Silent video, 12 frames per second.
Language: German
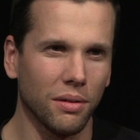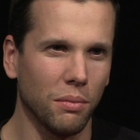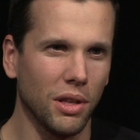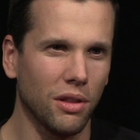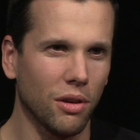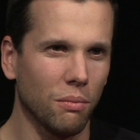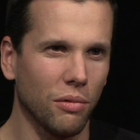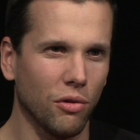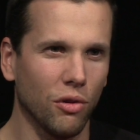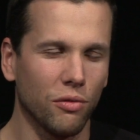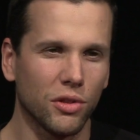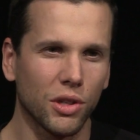mit etwa
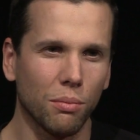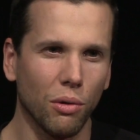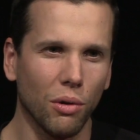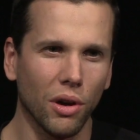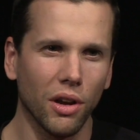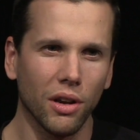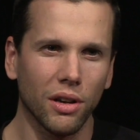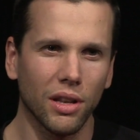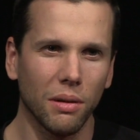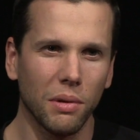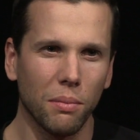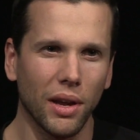50 Bohrhaken
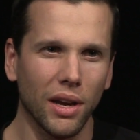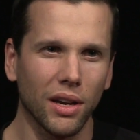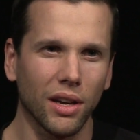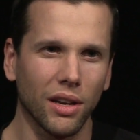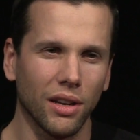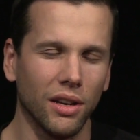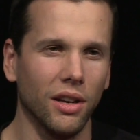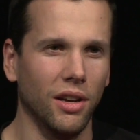im Gepäck,